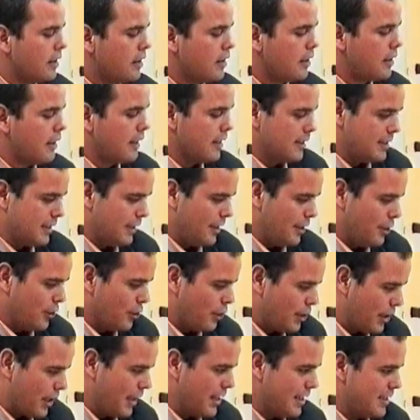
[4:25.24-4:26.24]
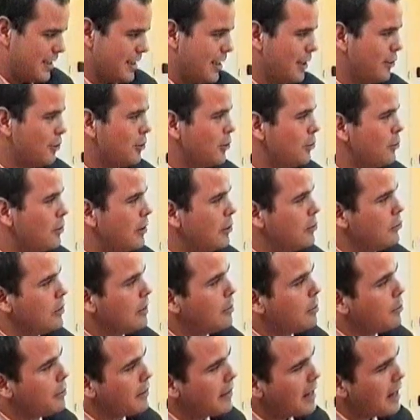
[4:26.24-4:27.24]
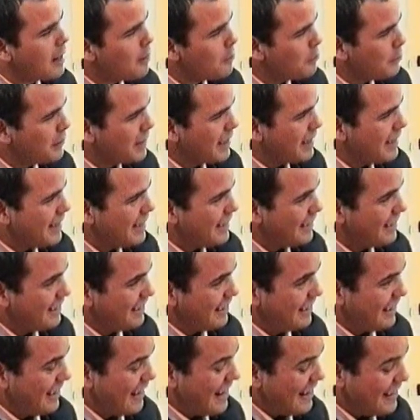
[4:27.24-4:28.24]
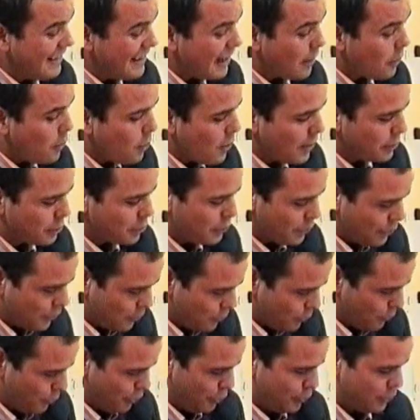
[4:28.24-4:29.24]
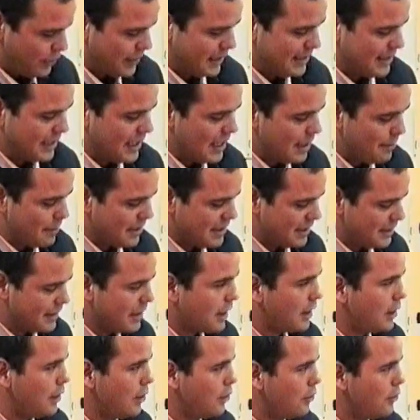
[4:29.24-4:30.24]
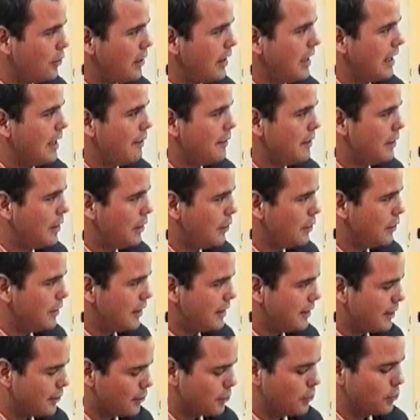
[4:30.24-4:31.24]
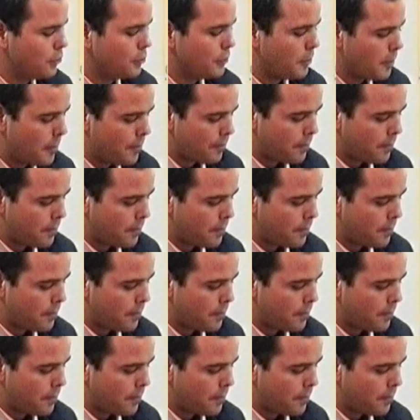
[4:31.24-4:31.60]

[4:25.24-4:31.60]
que si Dios quiere y San Antonio nos ayuda, pues verá en el, día 4 de junio, que será la presentación y la bendición de este trono.